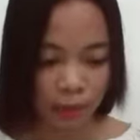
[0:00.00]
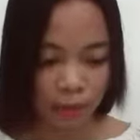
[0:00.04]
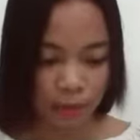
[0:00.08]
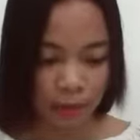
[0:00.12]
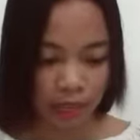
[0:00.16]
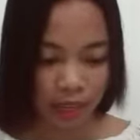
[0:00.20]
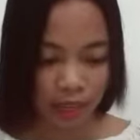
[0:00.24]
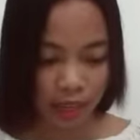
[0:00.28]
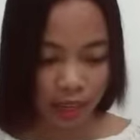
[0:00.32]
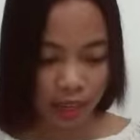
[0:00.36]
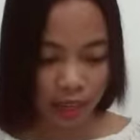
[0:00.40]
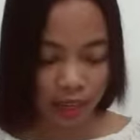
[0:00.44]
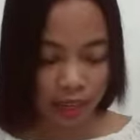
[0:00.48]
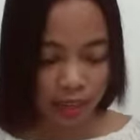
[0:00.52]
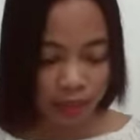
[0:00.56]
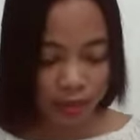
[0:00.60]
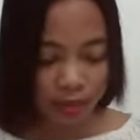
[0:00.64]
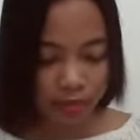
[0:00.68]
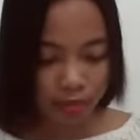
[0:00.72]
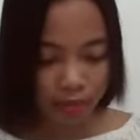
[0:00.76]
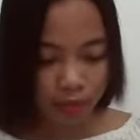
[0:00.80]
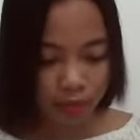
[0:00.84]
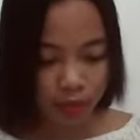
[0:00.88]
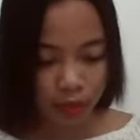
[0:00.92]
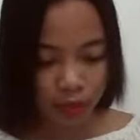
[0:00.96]
Biblia.
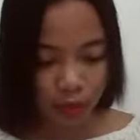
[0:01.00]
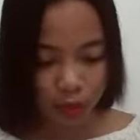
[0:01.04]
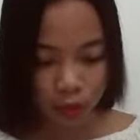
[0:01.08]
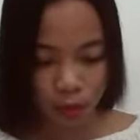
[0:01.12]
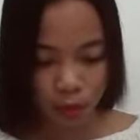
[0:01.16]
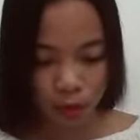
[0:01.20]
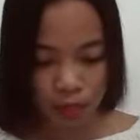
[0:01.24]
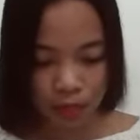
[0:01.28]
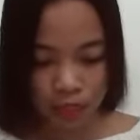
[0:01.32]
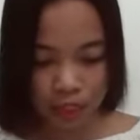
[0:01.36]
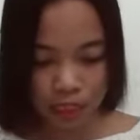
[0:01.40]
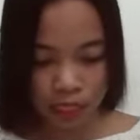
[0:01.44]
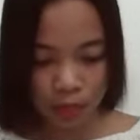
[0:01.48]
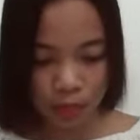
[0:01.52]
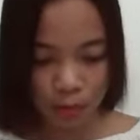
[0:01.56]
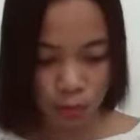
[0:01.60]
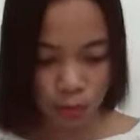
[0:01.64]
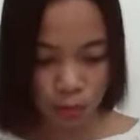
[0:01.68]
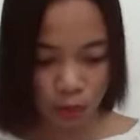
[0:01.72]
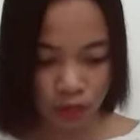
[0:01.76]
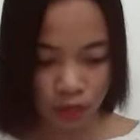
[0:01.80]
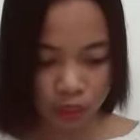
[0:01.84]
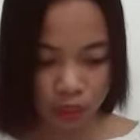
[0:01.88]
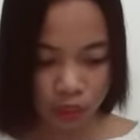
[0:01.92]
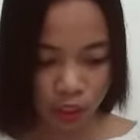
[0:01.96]
Unang
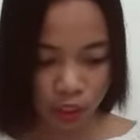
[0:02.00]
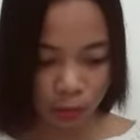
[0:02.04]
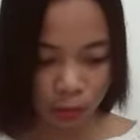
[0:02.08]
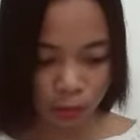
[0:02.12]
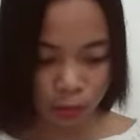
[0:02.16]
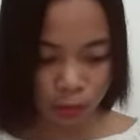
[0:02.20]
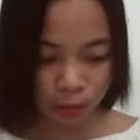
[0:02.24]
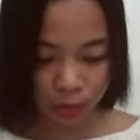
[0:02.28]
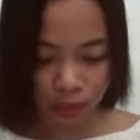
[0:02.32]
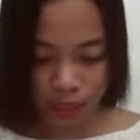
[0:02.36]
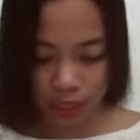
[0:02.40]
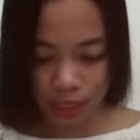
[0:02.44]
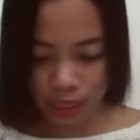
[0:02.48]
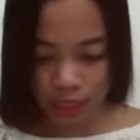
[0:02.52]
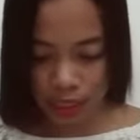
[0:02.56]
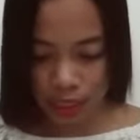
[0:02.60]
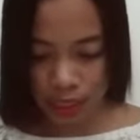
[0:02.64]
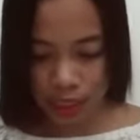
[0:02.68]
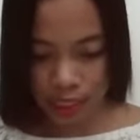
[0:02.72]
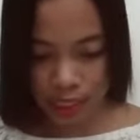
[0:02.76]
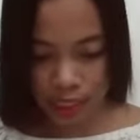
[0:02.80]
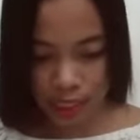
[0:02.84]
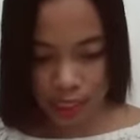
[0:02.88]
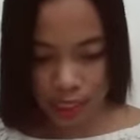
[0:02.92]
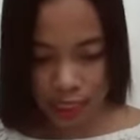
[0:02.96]
Samuel chapter
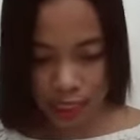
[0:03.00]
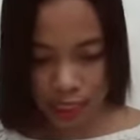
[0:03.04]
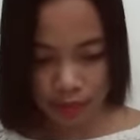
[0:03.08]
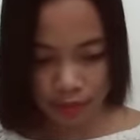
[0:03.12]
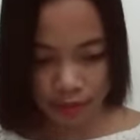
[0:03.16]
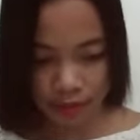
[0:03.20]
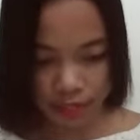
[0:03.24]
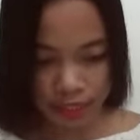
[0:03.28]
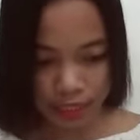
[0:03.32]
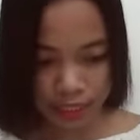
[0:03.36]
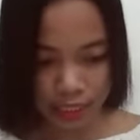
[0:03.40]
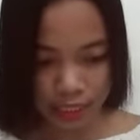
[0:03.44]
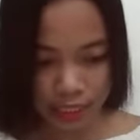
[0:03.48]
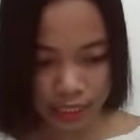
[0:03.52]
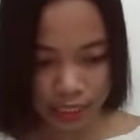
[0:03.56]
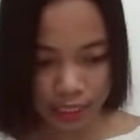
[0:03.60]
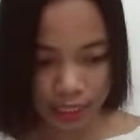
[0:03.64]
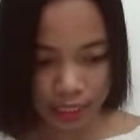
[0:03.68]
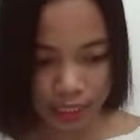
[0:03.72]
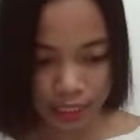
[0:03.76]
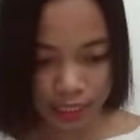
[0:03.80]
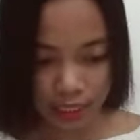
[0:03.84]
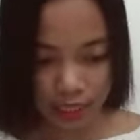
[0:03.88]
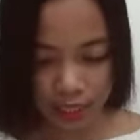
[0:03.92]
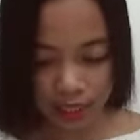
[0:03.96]
16 verse
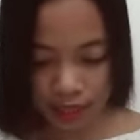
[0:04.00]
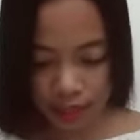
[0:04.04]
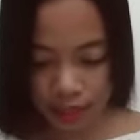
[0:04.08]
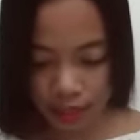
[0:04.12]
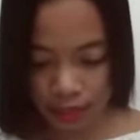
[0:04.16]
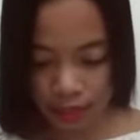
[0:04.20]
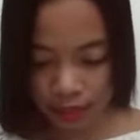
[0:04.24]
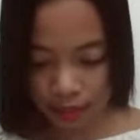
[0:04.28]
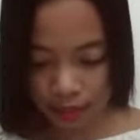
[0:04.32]
13.